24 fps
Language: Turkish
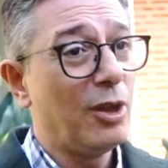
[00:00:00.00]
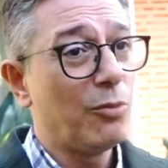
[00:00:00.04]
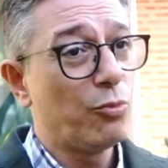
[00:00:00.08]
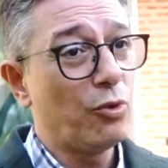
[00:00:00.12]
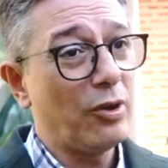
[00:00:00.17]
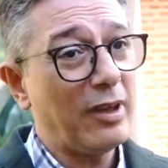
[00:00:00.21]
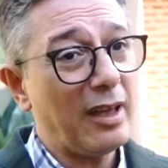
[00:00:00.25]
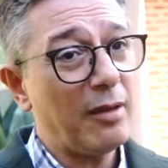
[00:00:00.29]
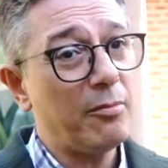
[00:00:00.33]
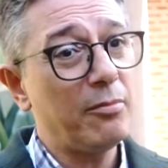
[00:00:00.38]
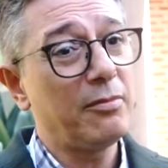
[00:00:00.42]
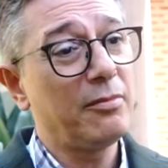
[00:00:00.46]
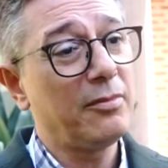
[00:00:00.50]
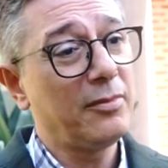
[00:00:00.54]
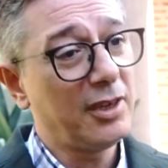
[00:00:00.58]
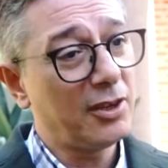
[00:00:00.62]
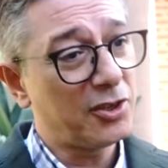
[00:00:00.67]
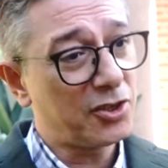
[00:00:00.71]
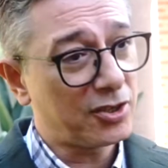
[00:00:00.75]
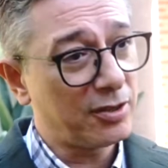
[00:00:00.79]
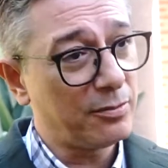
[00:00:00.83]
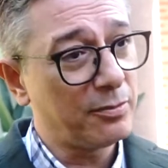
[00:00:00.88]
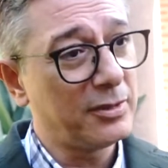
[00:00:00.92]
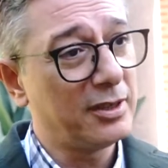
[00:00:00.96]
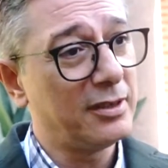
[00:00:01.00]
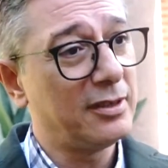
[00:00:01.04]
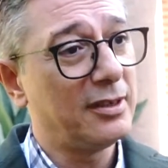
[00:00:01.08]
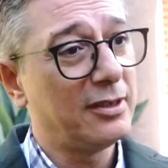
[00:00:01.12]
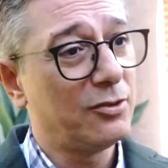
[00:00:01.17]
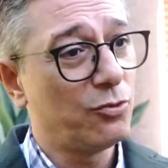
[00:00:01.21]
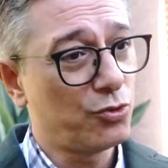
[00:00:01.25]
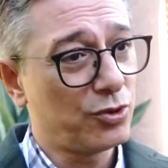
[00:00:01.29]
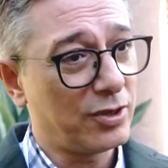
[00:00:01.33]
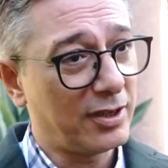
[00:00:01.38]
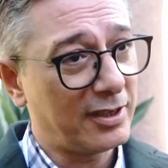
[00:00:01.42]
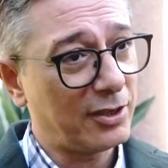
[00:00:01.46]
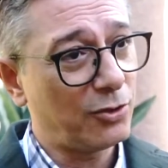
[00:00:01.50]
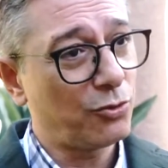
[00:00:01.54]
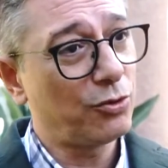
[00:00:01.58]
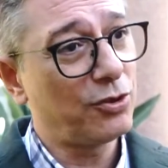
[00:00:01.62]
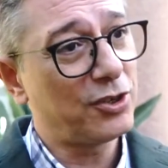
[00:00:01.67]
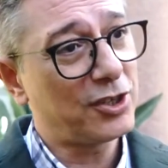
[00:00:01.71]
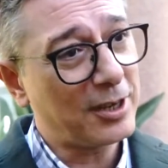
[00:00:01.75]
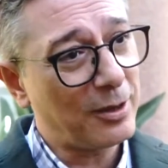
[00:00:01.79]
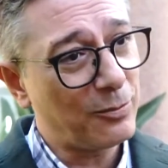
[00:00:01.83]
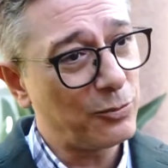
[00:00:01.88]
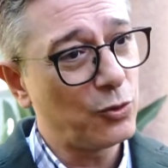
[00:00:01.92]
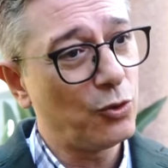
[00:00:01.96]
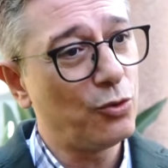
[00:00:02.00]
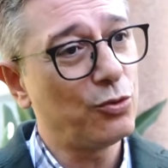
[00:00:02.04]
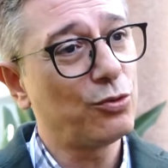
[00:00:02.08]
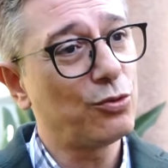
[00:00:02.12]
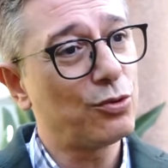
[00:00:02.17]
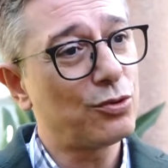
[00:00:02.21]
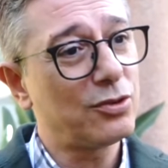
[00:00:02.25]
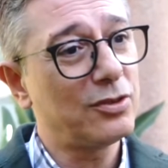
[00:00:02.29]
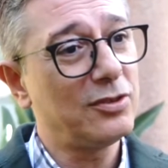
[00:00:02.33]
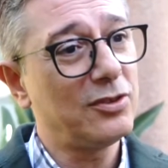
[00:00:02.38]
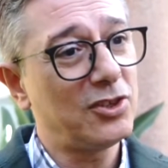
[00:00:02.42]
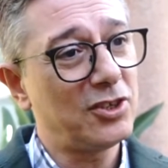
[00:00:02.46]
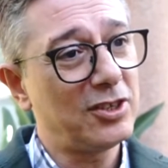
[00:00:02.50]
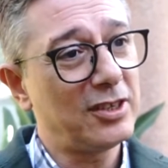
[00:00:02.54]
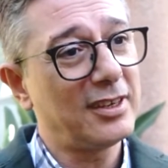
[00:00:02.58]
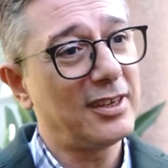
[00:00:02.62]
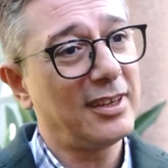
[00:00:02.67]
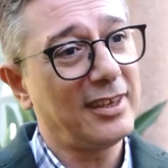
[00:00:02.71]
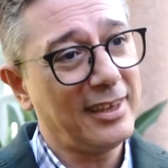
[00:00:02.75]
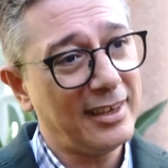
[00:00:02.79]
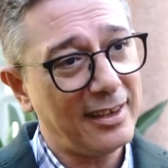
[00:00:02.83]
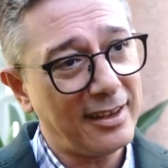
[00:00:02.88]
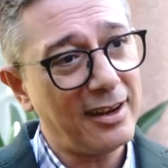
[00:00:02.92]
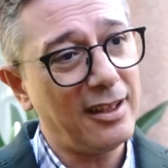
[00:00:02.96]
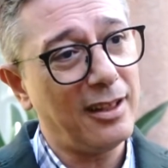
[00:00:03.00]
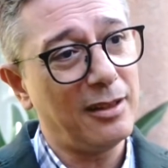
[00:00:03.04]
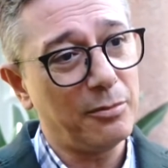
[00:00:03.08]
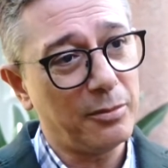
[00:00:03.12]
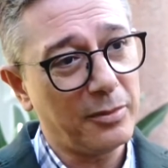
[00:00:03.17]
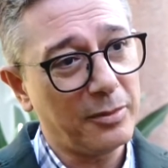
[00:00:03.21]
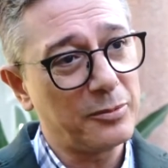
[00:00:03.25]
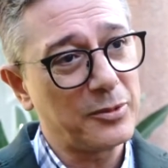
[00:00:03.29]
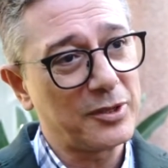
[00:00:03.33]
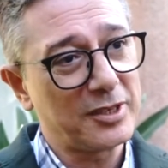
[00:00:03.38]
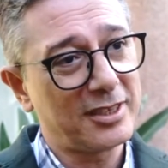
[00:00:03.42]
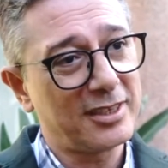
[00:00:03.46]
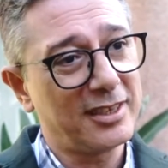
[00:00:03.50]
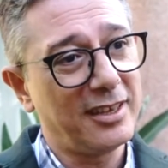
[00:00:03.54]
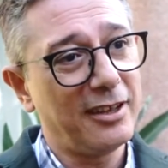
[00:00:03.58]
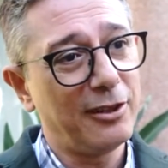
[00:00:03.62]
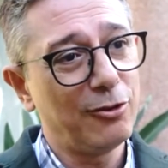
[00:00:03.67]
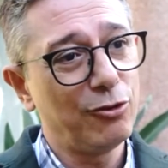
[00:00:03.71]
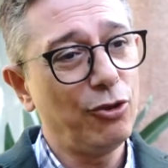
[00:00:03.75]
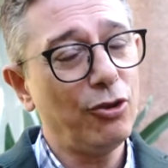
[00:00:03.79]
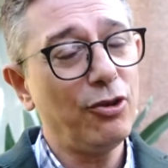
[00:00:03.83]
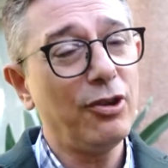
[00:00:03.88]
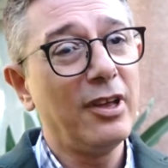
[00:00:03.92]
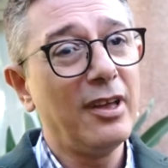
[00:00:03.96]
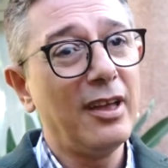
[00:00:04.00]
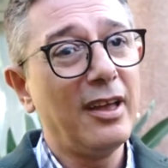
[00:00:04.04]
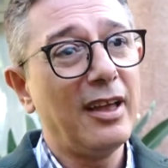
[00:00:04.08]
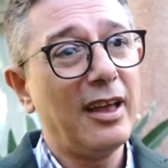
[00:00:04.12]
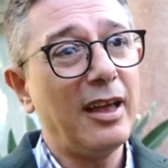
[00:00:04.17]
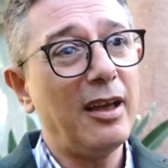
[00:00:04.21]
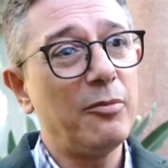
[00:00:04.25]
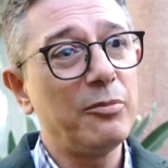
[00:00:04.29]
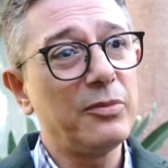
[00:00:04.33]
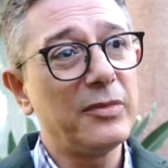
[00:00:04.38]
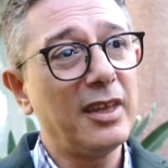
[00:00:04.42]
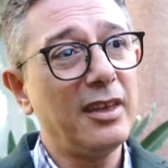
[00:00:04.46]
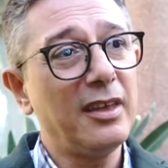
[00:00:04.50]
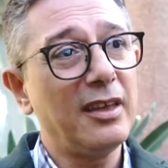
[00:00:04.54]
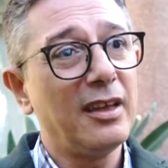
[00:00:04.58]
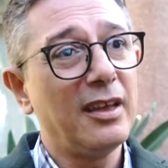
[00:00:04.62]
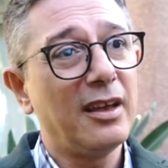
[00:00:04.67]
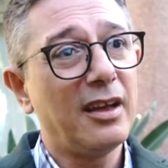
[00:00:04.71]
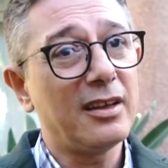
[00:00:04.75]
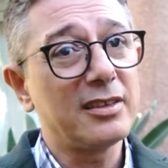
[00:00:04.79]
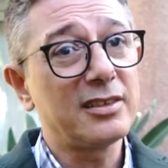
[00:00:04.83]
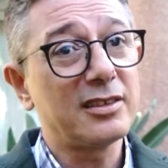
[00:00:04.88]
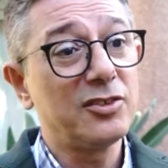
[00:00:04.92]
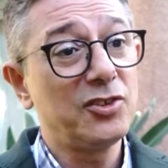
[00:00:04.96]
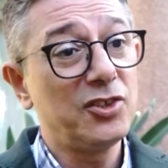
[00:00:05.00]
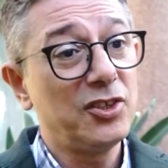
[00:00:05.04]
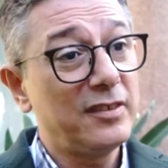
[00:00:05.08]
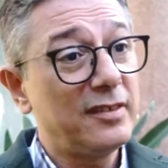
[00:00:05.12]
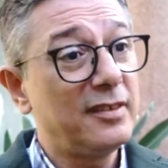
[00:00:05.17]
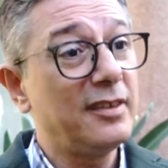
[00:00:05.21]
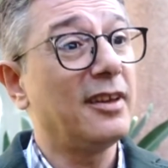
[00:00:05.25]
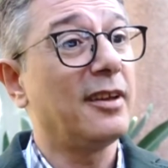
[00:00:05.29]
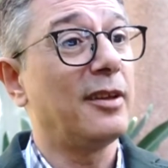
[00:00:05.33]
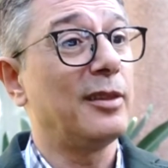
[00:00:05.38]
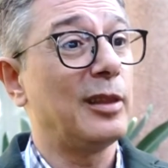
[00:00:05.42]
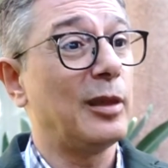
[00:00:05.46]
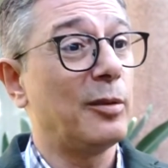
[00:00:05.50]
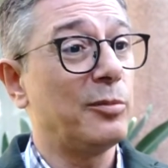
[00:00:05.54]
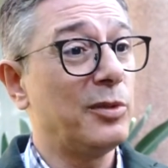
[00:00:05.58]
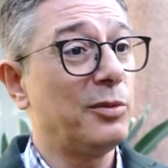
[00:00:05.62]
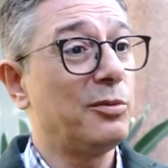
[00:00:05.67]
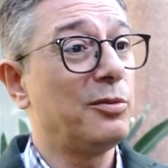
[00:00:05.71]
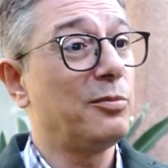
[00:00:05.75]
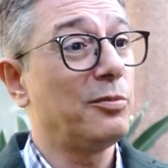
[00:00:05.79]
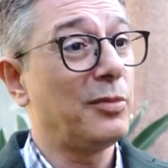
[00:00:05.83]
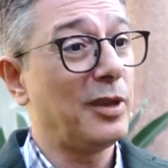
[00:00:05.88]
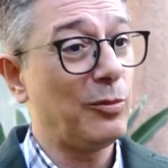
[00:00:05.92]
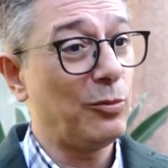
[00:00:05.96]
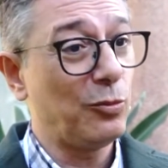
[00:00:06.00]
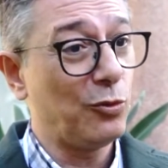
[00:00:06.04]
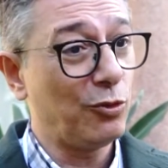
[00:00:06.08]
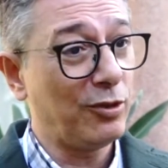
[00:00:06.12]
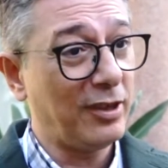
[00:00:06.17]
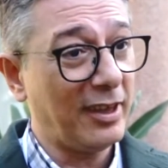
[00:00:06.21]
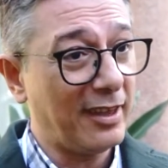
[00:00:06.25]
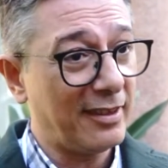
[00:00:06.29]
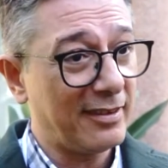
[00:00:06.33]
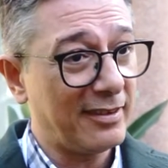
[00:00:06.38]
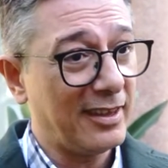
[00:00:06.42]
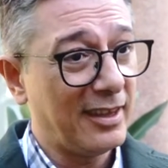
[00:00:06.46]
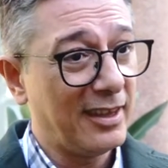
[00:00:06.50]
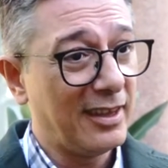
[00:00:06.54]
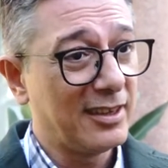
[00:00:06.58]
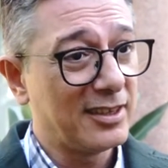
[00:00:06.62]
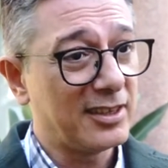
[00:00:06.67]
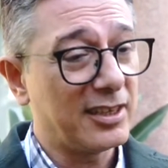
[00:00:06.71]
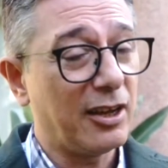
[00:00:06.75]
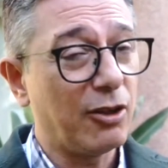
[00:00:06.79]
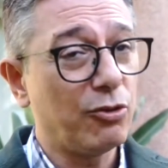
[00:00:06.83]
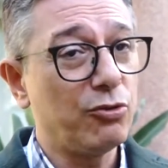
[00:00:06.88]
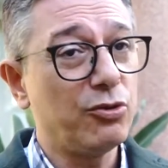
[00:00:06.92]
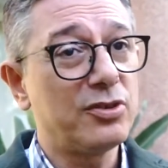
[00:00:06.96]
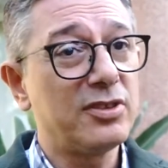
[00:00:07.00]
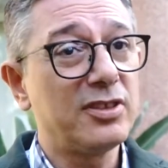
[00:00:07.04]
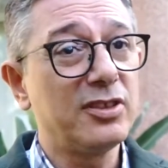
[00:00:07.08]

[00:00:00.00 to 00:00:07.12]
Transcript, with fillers: Bu hem yaşamı uzatma, yaşam döngüsünün içinde yer almamızı sağlıyor hem de aslında ciddi anlamda bir memnuniyet sağlıyor.